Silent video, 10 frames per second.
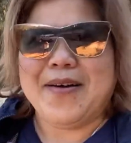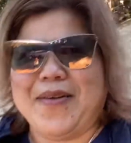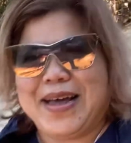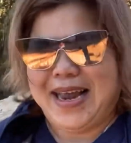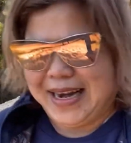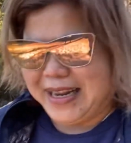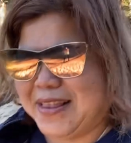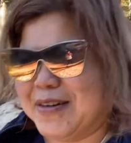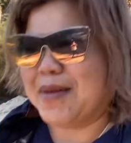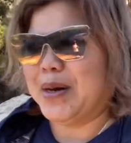โอเคในที่
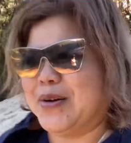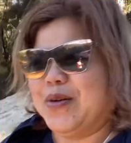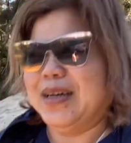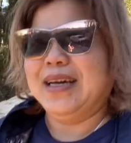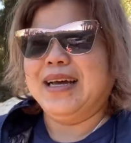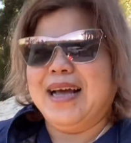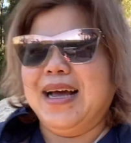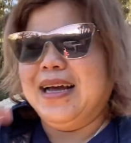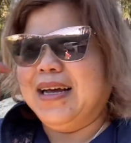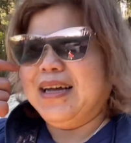สุดก็บรรทุก
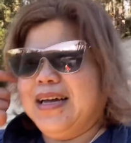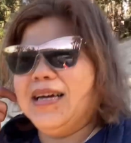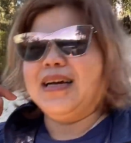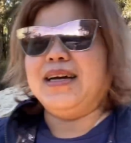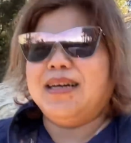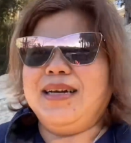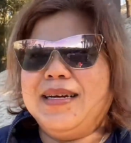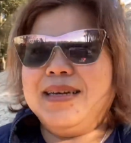เออ